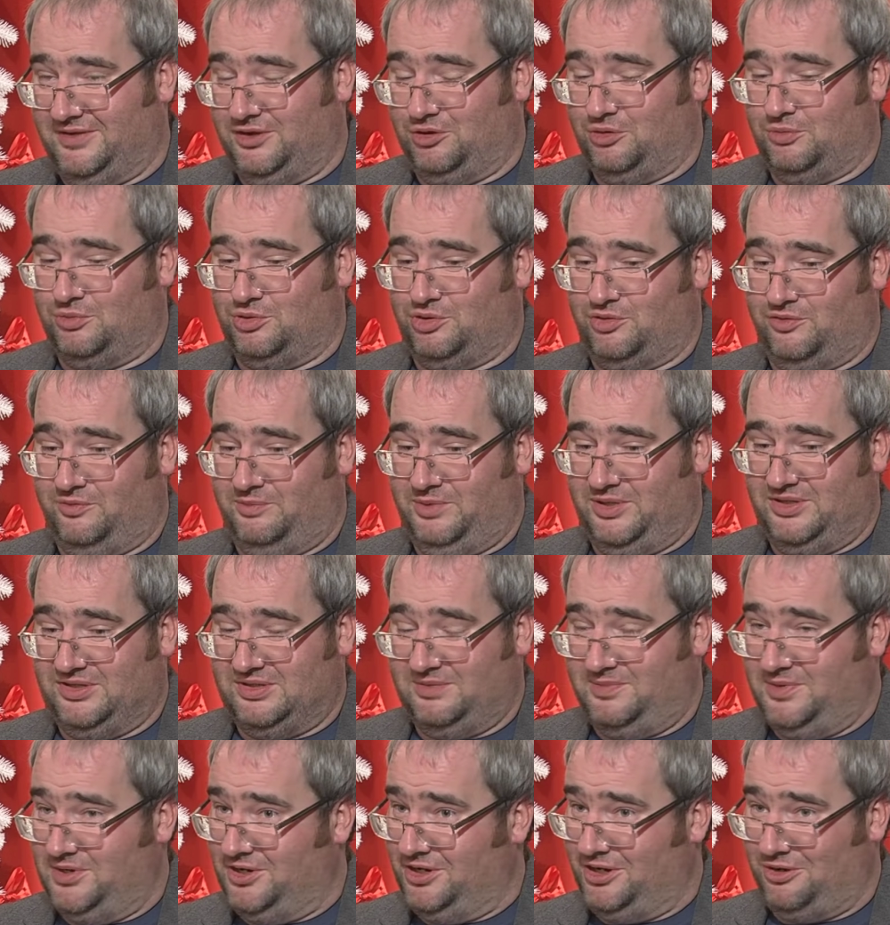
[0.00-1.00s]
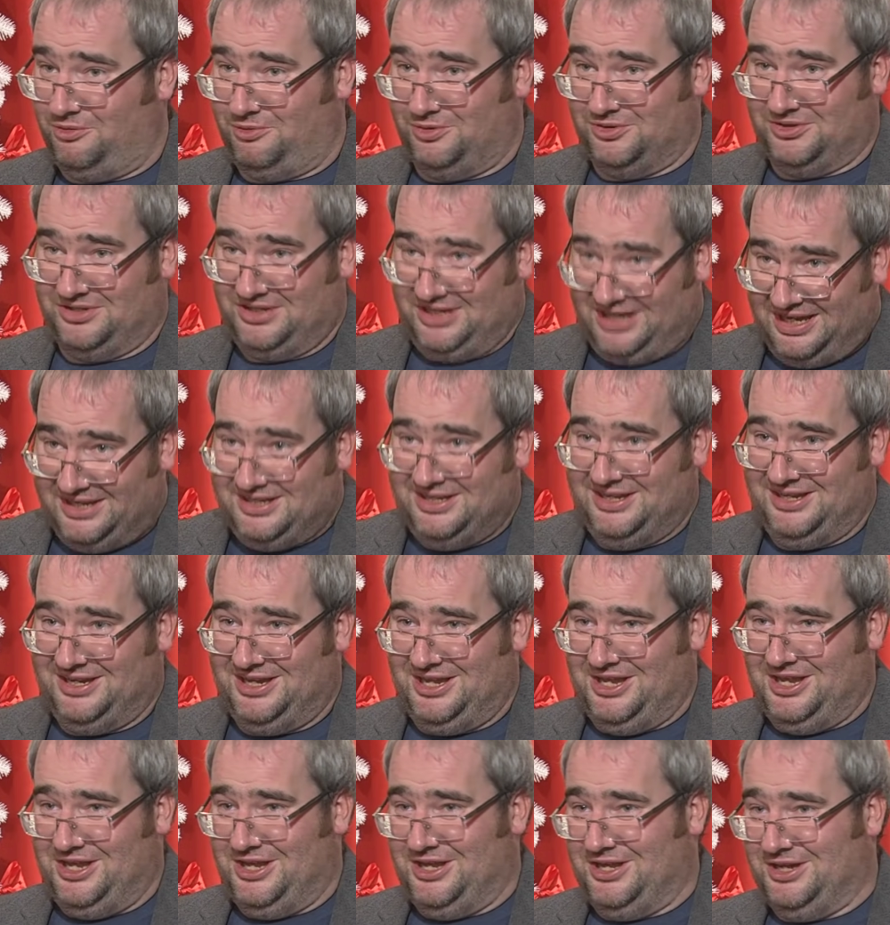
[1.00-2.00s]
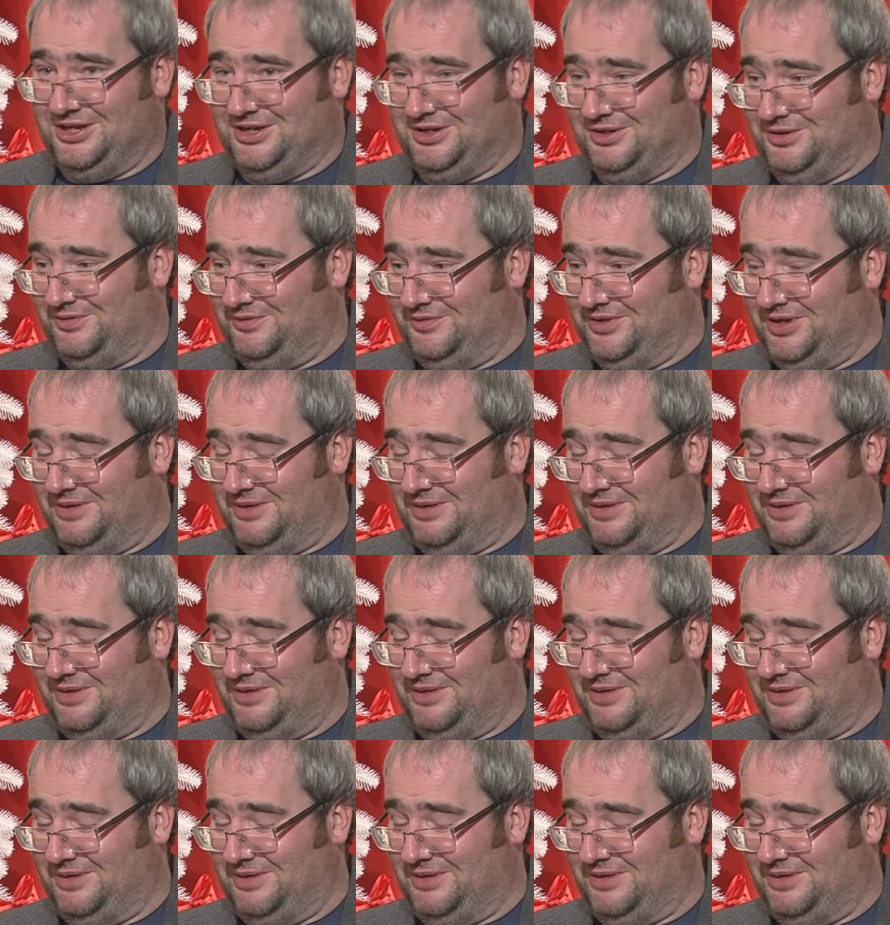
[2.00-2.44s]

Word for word: о том, что в принципе никакой зрады в